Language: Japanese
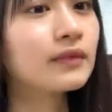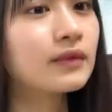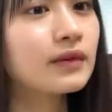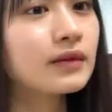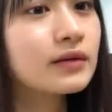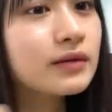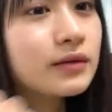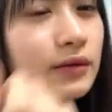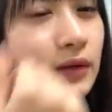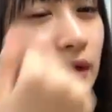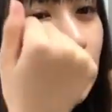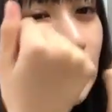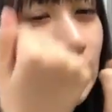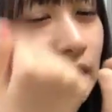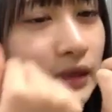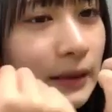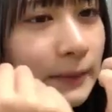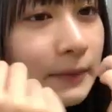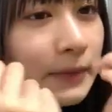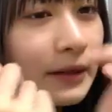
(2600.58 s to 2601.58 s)
そうなんかやっ
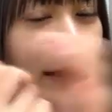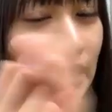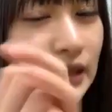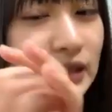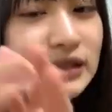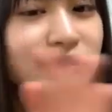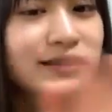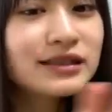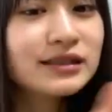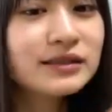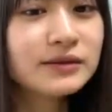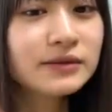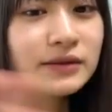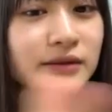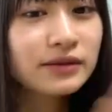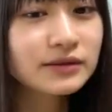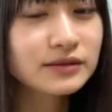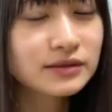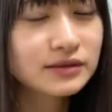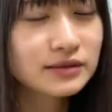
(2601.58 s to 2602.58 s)
ぱ悲しいっ
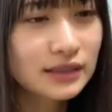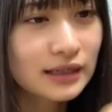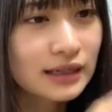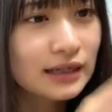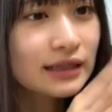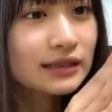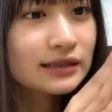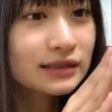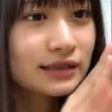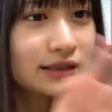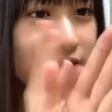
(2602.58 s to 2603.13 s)
ちゃ悲しいけ